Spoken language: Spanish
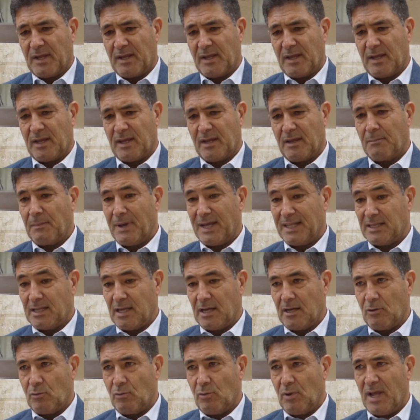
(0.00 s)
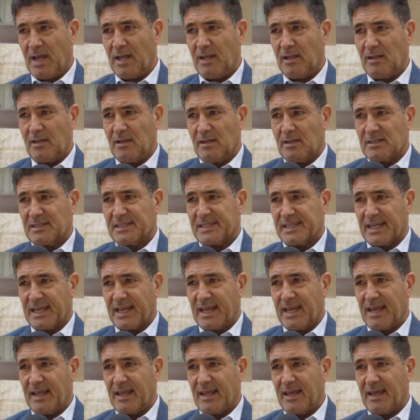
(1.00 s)
eh, matrícula se
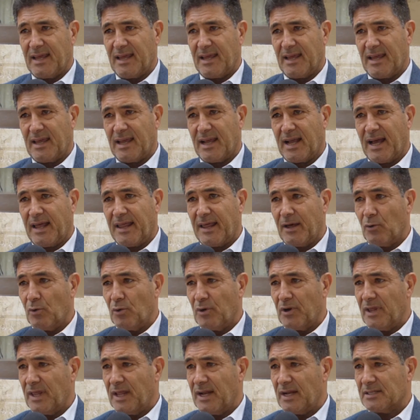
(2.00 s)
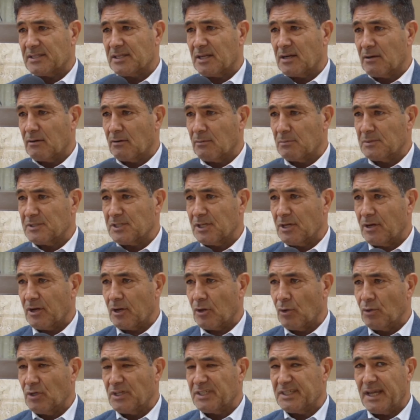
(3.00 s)
quede en cada una de las
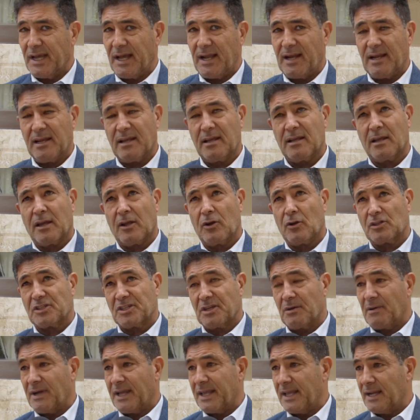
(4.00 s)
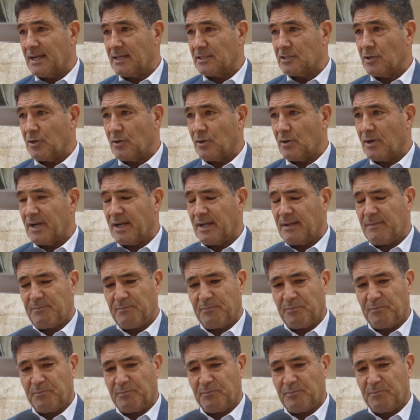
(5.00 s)
circunscripciones judiciales, que no se vaya a La Rioja,